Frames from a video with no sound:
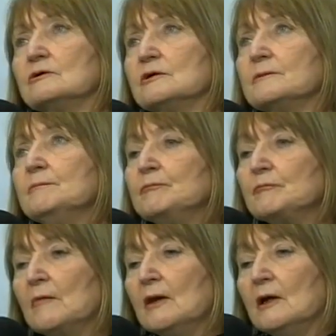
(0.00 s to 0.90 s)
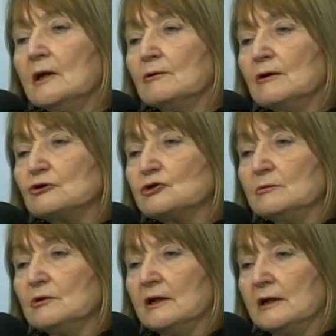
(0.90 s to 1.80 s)
né? eu acho que a
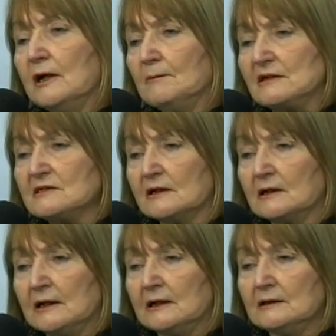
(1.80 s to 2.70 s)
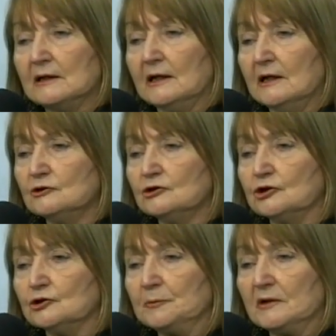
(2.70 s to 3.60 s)
mulher é massacrada, é
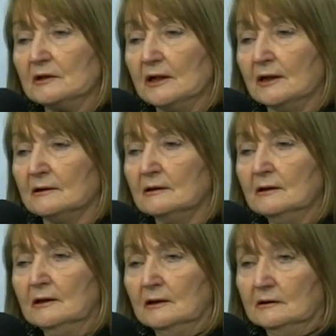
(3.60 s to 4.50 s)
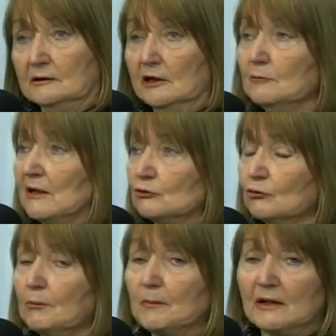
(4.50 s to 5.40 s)
desrespeitada, tem uma
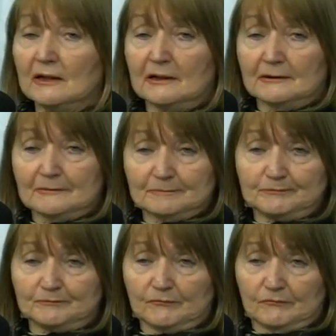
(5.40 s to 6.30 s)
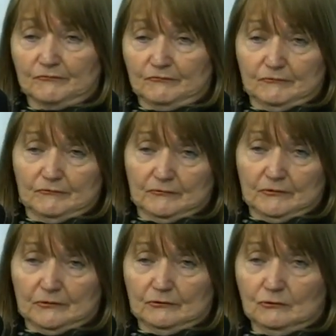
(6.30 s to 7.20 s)
dupla
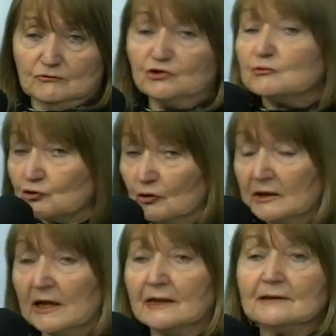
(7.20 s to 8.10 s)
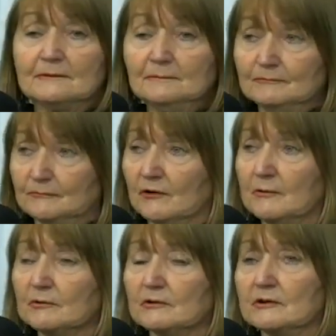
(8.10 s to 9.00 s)
como se, jornada, né?
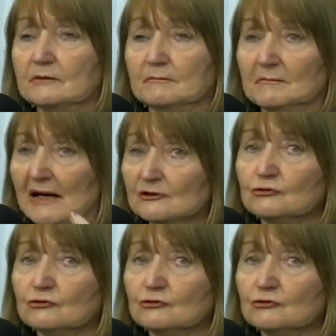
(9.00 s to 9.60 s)
Porque mais